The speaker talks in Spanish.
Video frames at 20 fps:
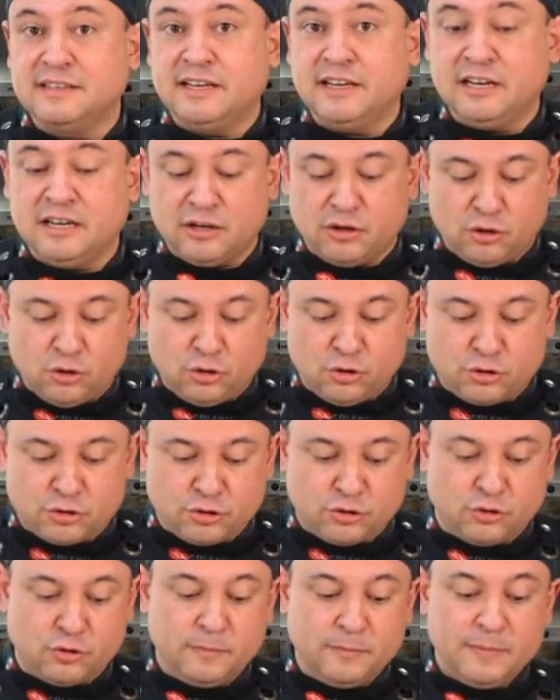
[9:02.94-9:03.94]
del
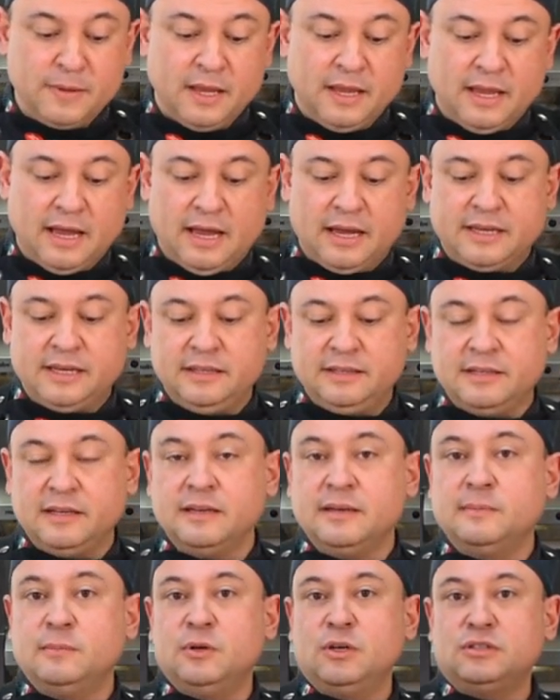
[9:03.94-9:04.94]
horno. Aquí
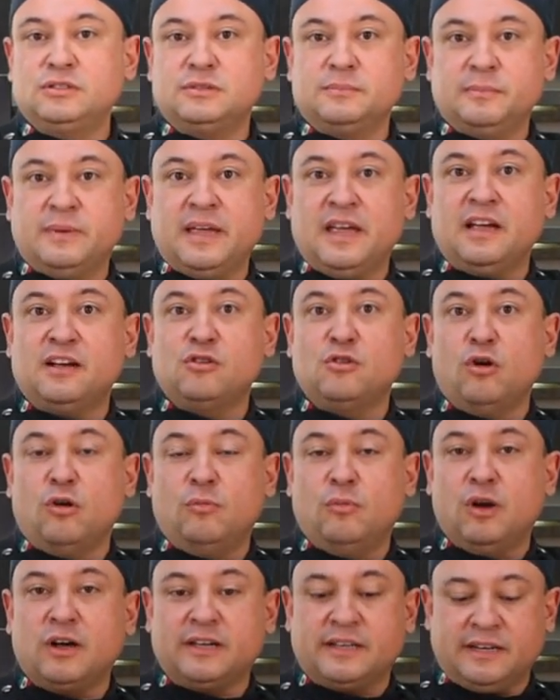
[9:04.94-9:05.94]
tenemos, vean
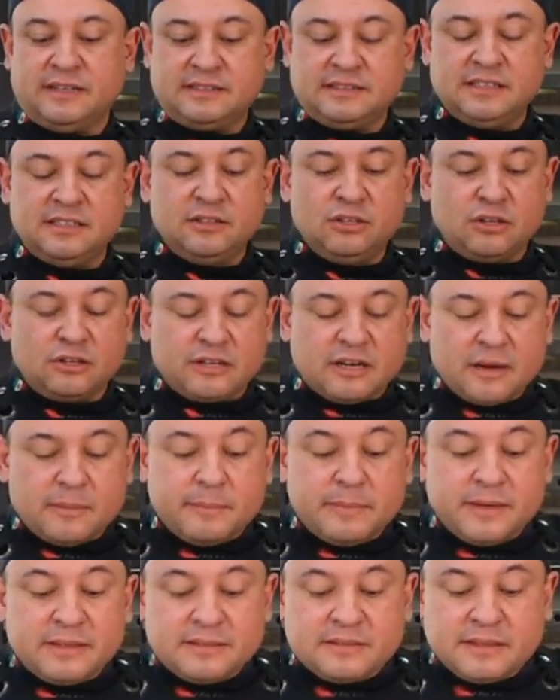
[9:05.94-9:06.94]
cómo ha crecido,
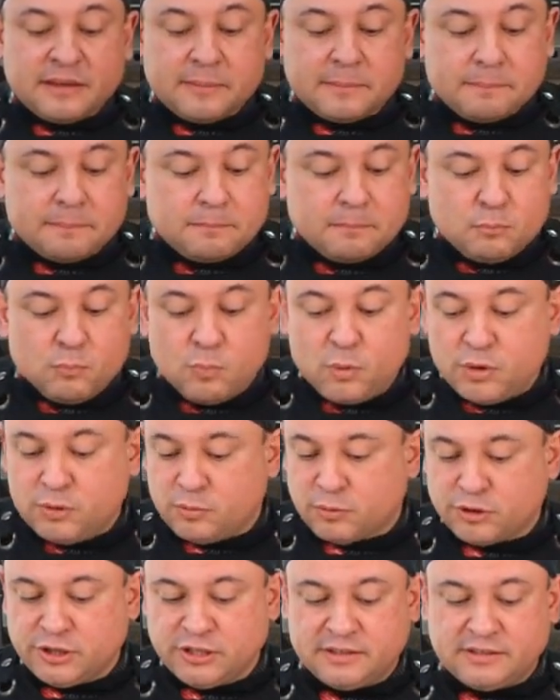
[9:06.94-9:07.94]
realmente muy
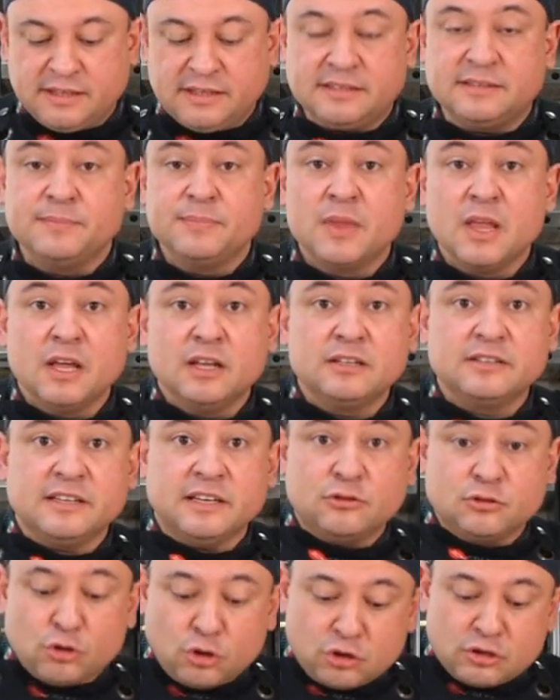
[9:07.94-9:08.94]
bonitas, se
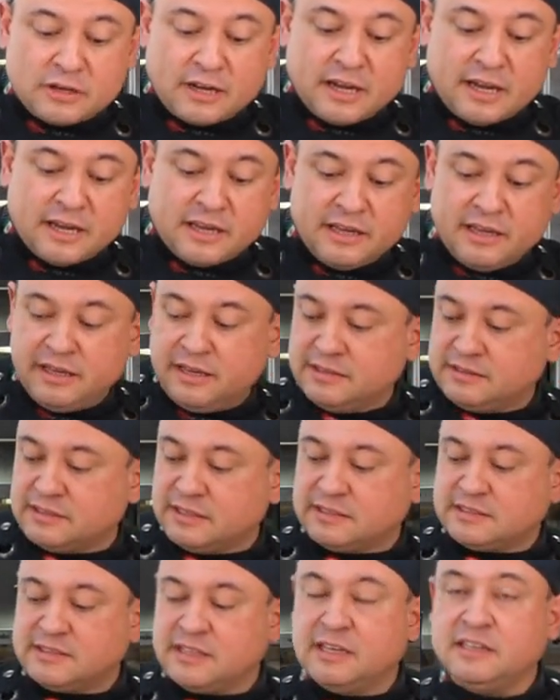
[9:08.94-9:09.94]
toca y
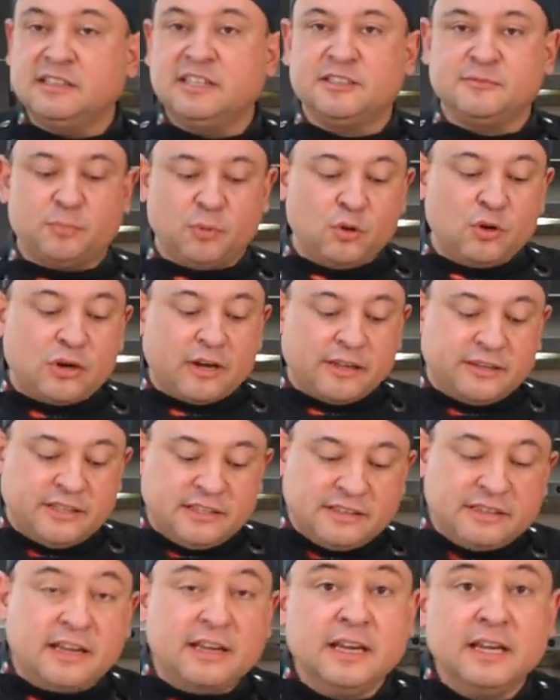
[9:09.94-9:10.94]
se siente
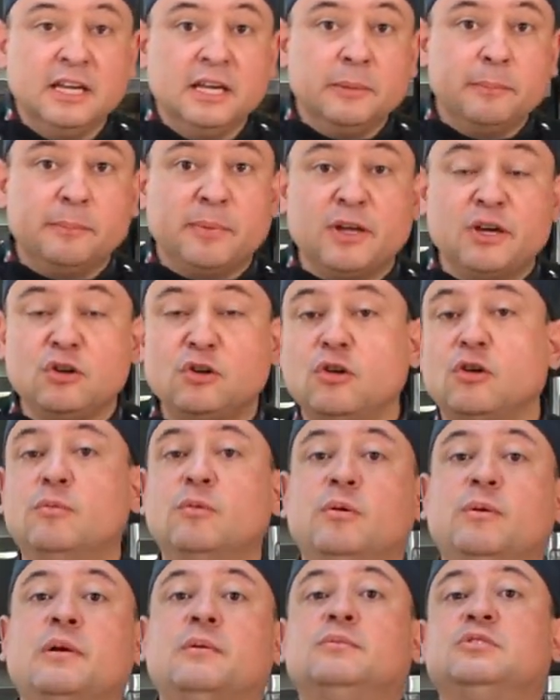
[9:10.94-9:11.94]
esponjadita, pero
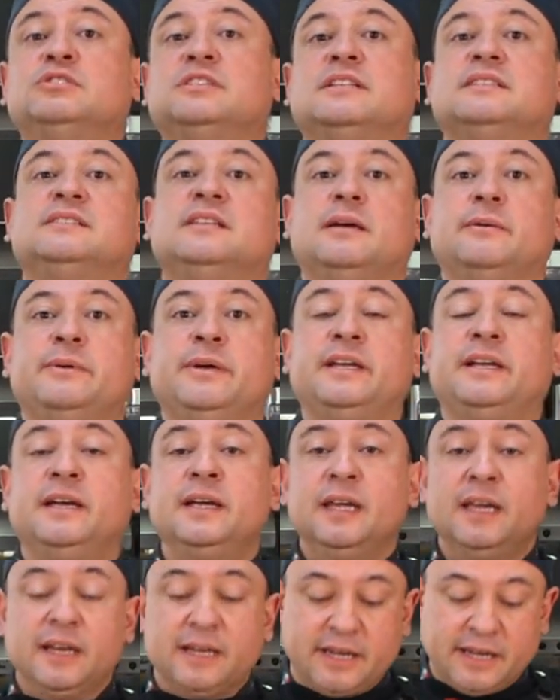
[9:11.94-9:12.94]
como vamos a saber
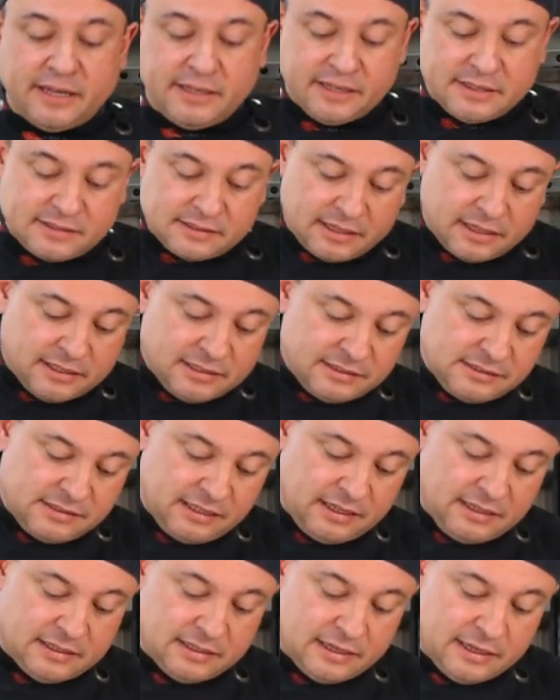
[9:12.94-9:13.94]
que ya está
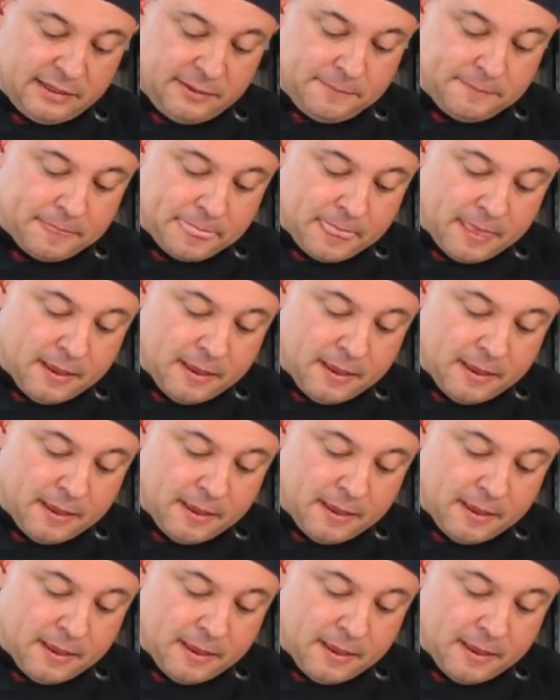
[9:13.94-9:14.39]
lista? Le